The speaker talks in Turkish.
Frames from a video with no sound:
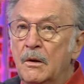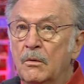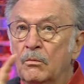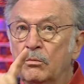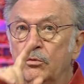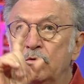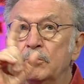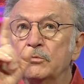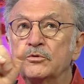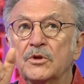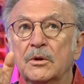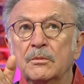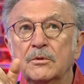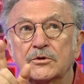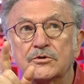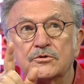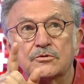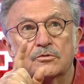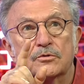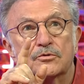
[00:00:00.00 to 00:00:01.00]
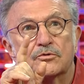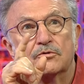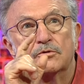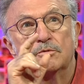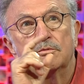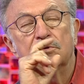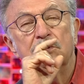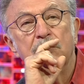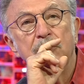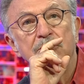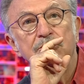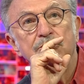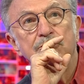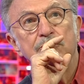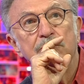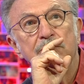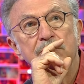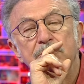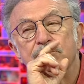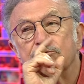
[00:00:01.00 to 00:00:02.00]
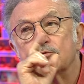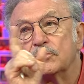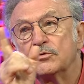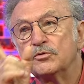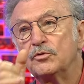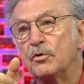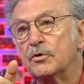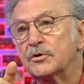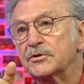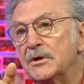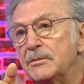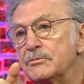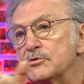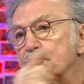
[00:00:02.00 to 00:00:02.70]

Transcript: bunu mu demek istiyor, şunu mu demek istiyor deyip sonunda oradan bir